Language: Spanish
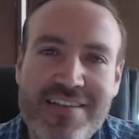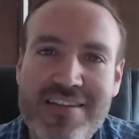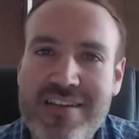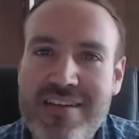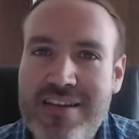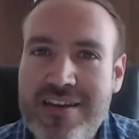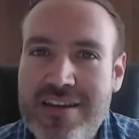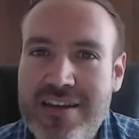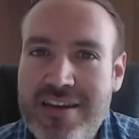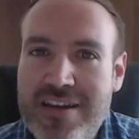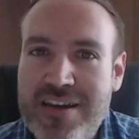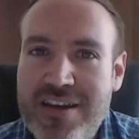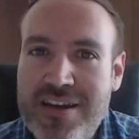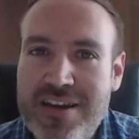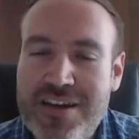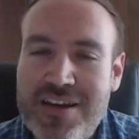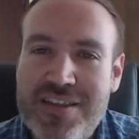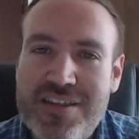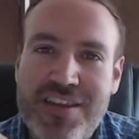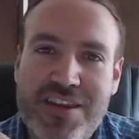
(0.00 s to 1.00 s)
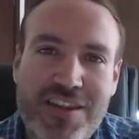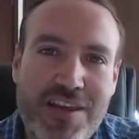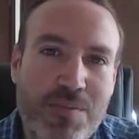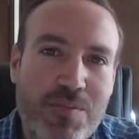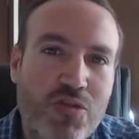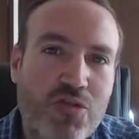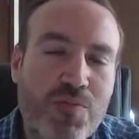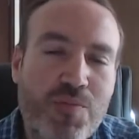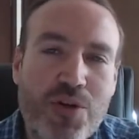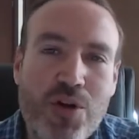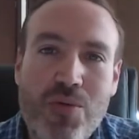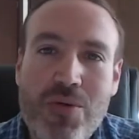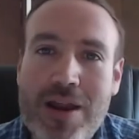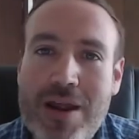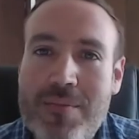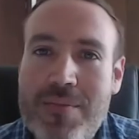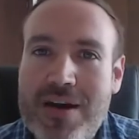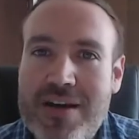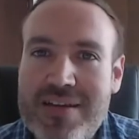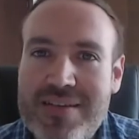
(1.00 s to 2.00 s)
si tenemos
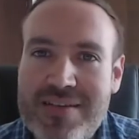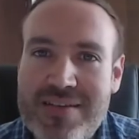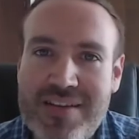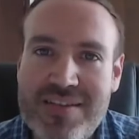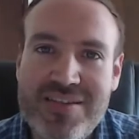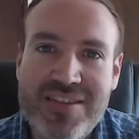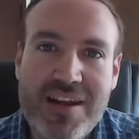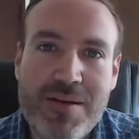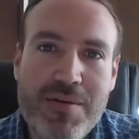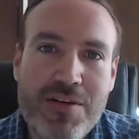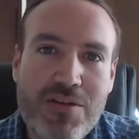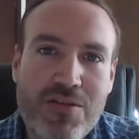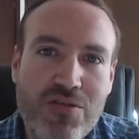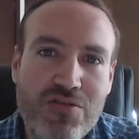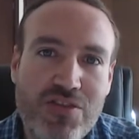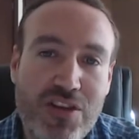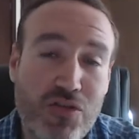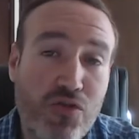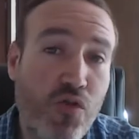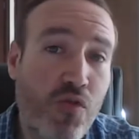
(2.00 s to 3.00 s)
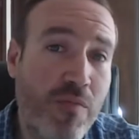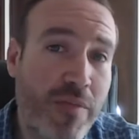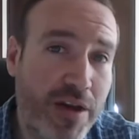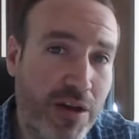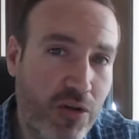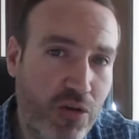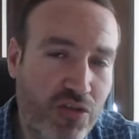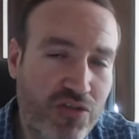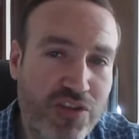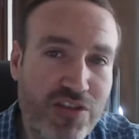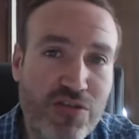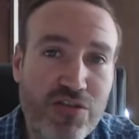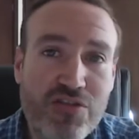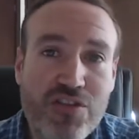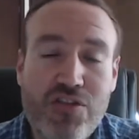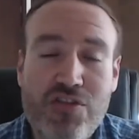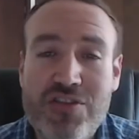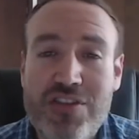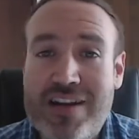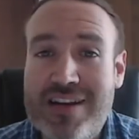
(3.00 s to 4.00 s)
problemas en términos de números, si no se
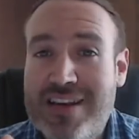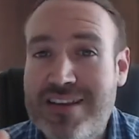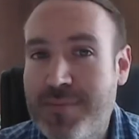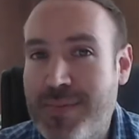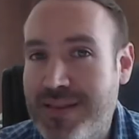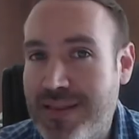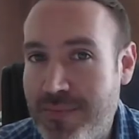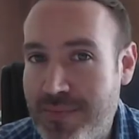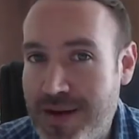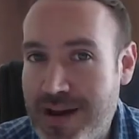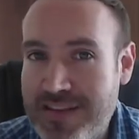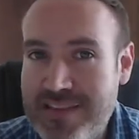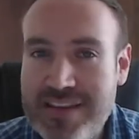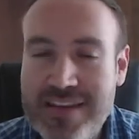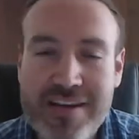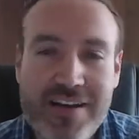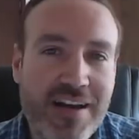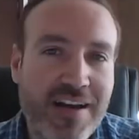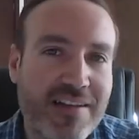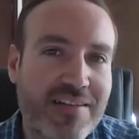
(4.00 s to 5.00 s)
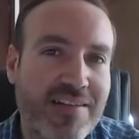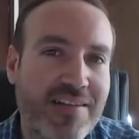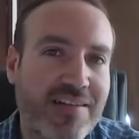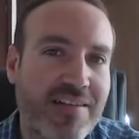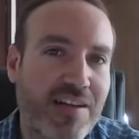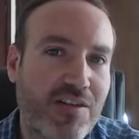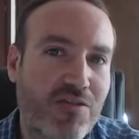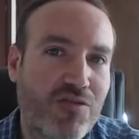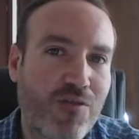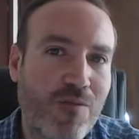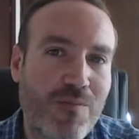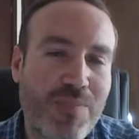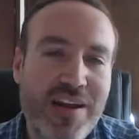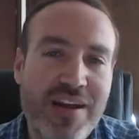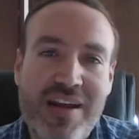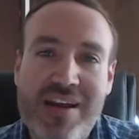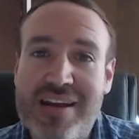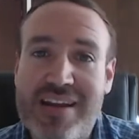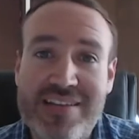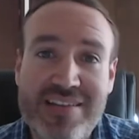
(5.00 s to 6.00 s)
nos dan las matemáticas, si se nos
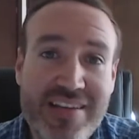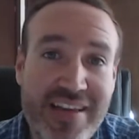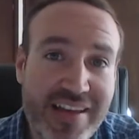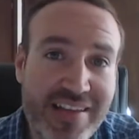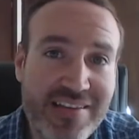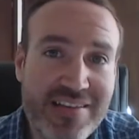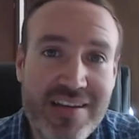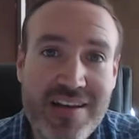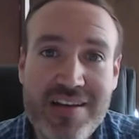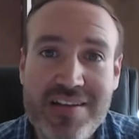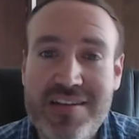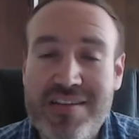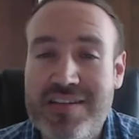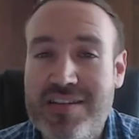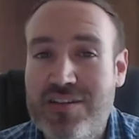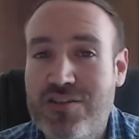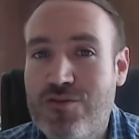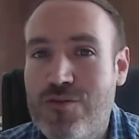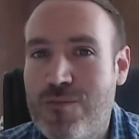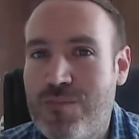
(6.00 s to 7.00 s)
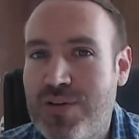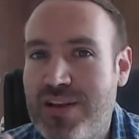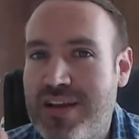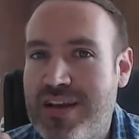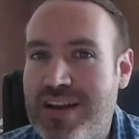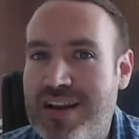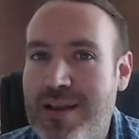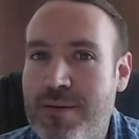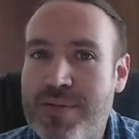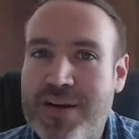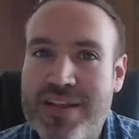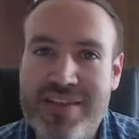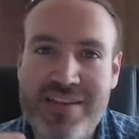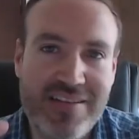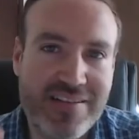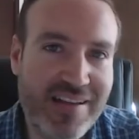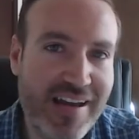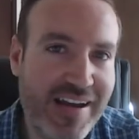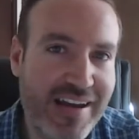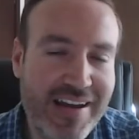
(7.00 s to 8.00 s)
complican las ciencias, si se nos complica el
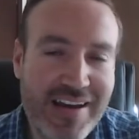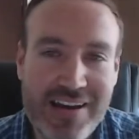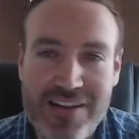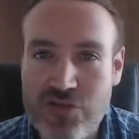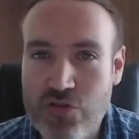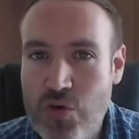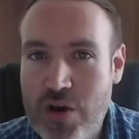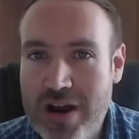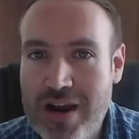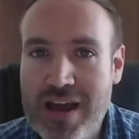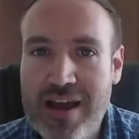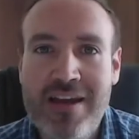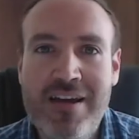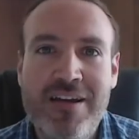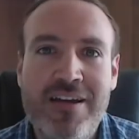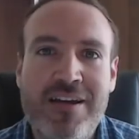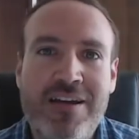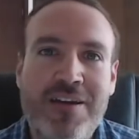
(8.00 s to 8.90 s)
aprendizaje, la escuela,